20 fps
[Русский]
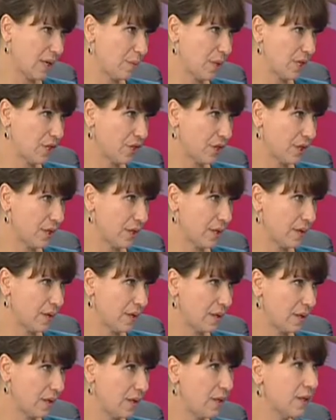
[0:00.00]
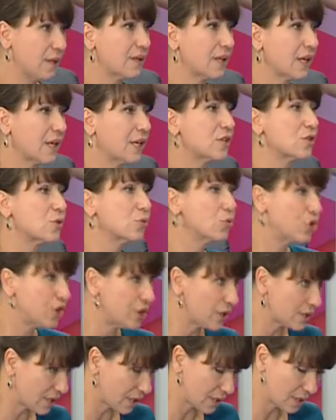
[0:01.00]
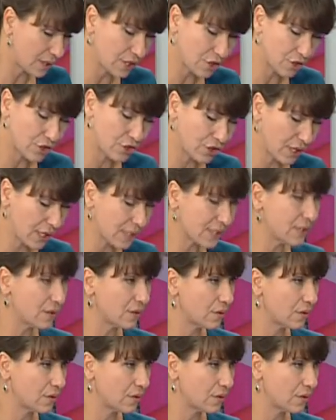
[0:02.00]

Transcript: обращения? Это, и такие случаи, если это они даже есть частные?